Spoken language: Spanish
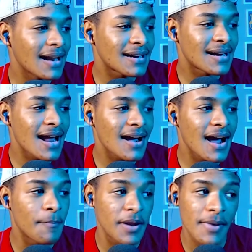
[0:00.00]

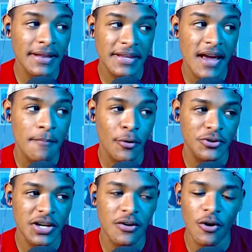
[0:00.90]
Arranca el primer
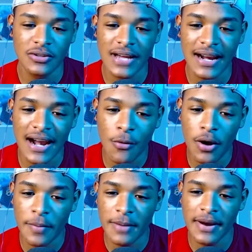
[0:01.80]
tiempo, chicos.
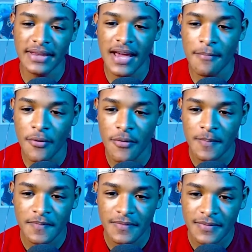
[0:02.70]
Arrancó el primer tiempo.
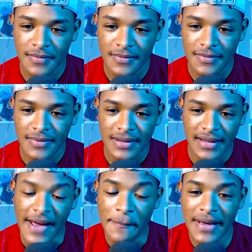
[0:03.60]

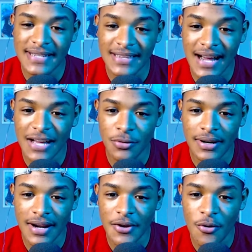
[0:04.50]
Empieza atacando
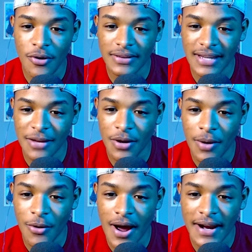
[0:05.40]
el rayo con el, tirando
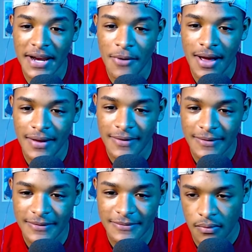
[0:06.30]
el balón arriba.
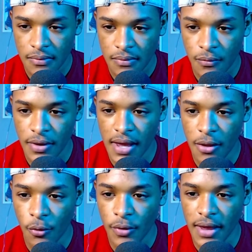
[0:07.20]

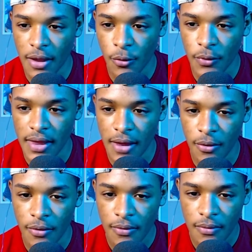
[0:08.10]
Cuidado, cuidado,
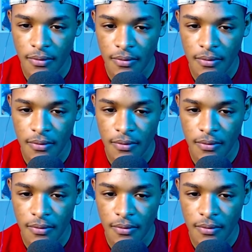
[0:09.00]
cuidado.